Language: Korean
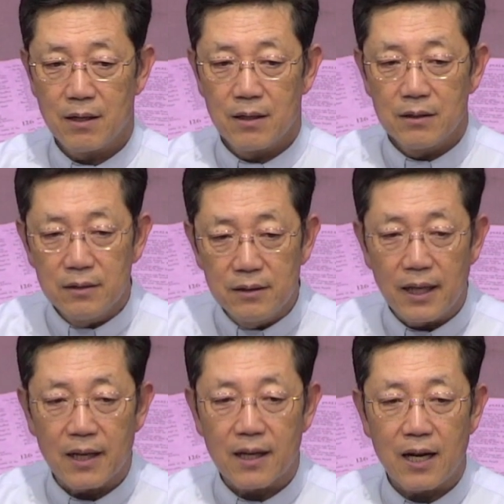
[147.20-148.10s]

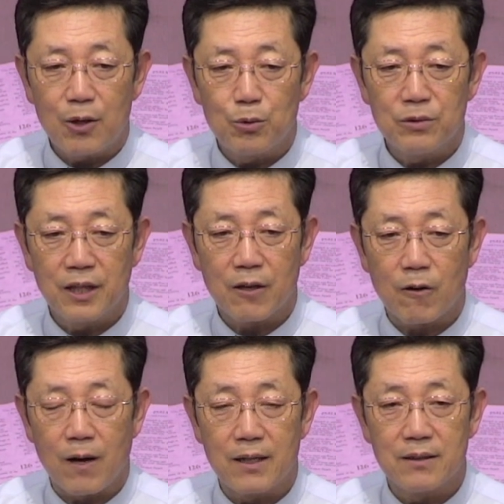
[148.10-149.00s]
은혜 가운데
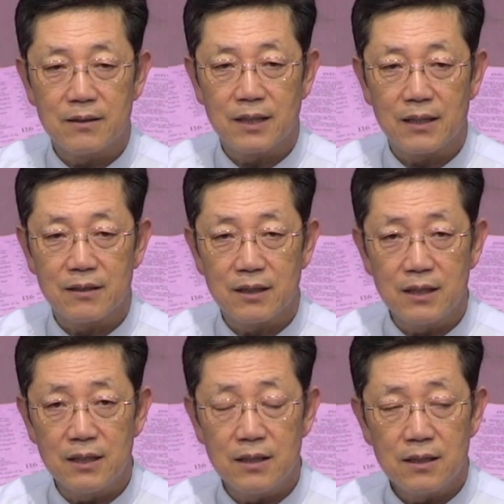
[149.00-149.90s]
거하는
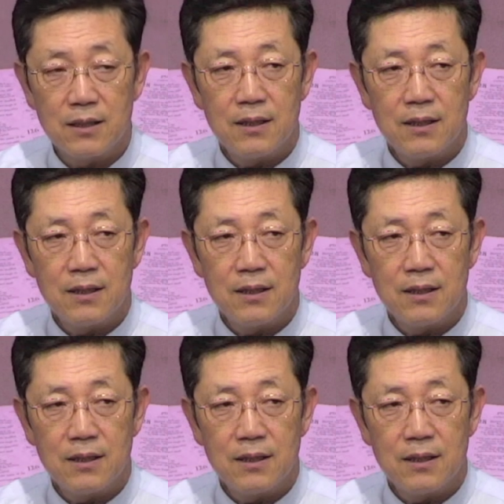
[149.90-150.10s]
자들이